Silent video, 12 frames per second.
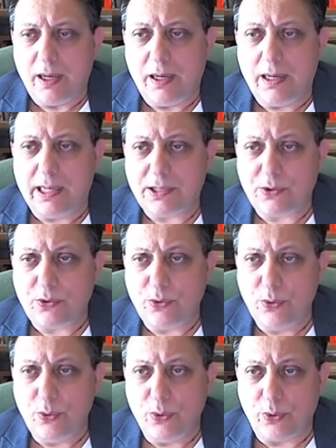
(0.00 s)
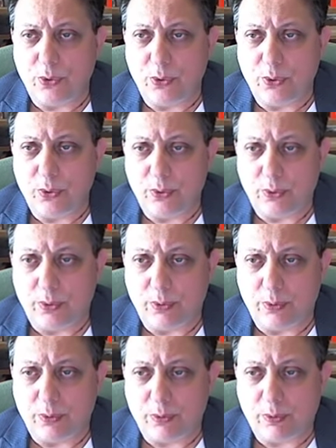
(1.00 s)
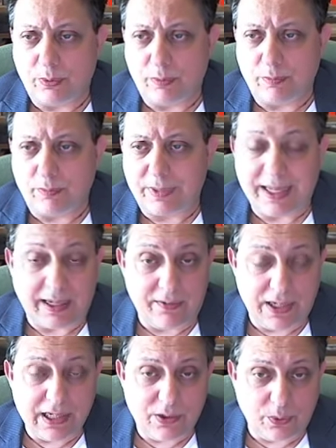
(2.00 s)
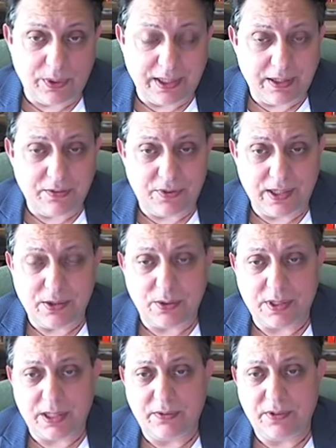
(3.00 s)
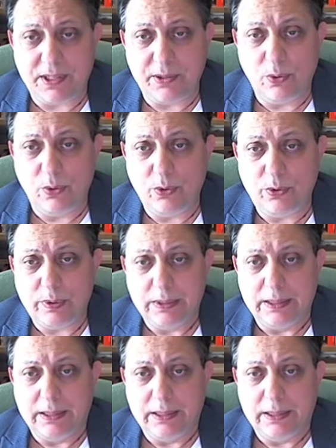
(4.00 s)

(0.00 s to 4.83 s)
Là-dessus, des révélations ont été faites sur cette vidéo,